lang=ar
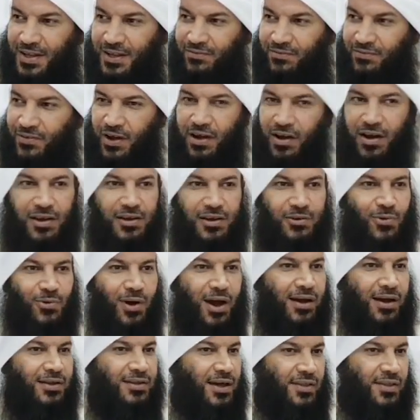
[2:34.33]
فقال لي
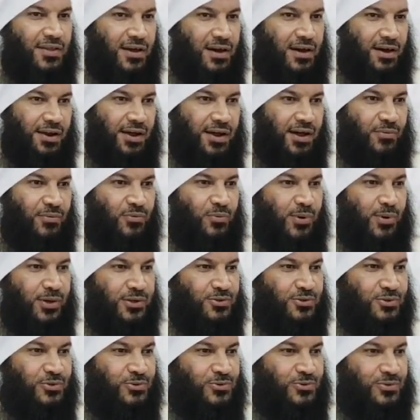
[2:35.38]
واحد هذا حرام وما
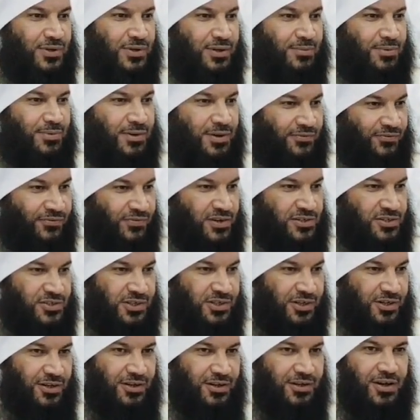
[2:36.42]
يجوز يعني الحين
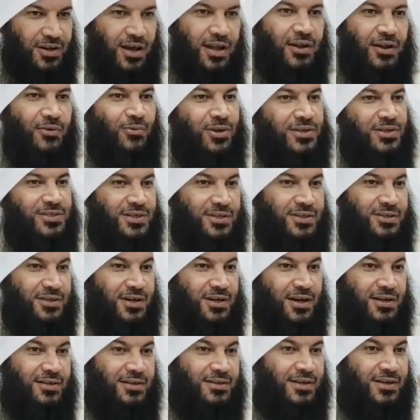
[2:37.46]
فنشك يعني قال انا والله صدق
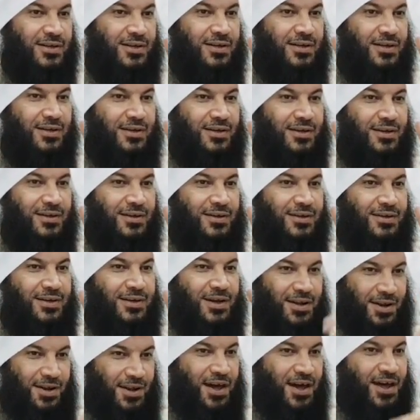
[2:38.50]
عاد
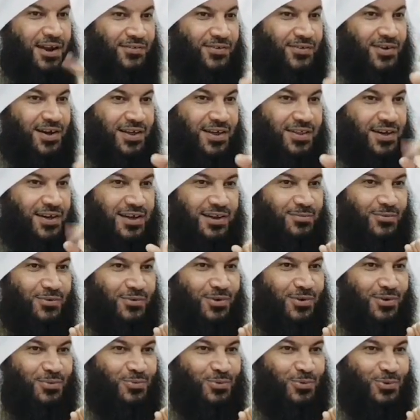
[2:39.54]
يعني انا عارف ان هذا يعني مو
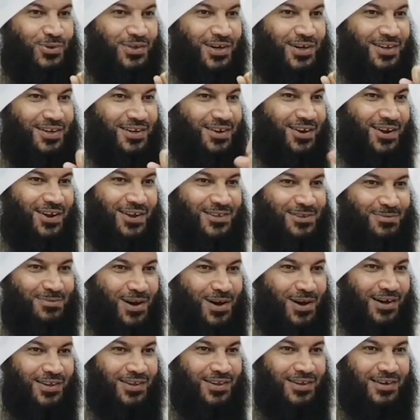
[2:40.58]
مضبوط يعني راتب
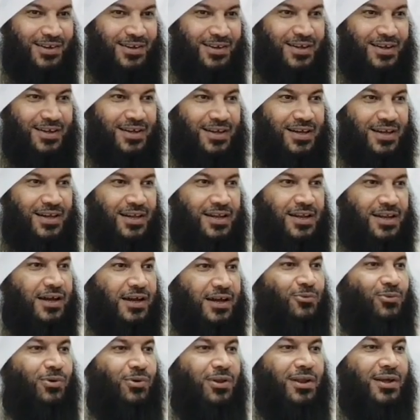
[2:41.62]
اخذه
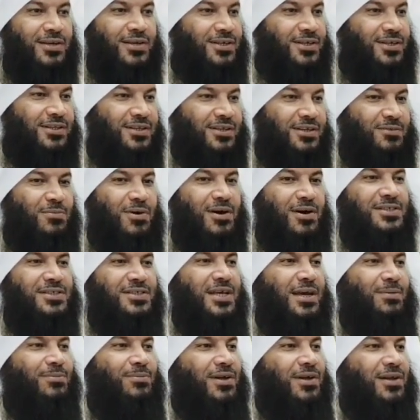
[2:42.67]
لكن والله صدق ما
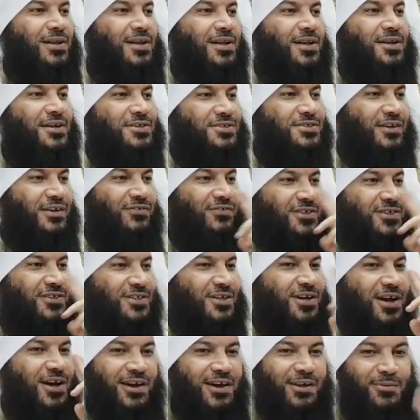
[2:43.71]
استعمله الا ان اشتري فيه
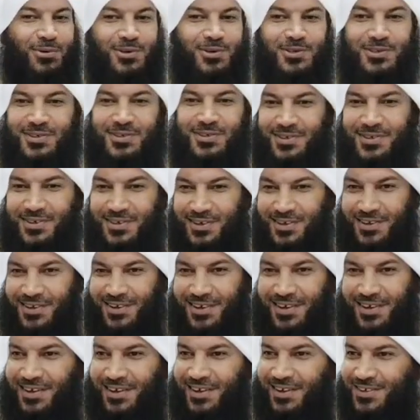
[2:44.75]
سجاير بس
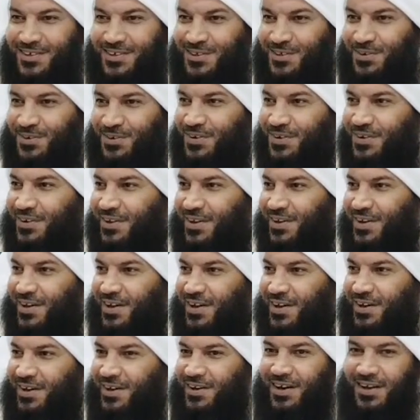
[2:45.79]
شوف
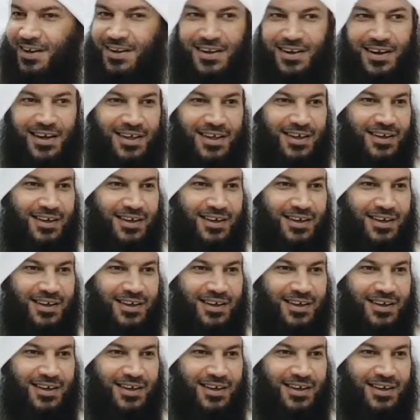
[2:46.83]
يعني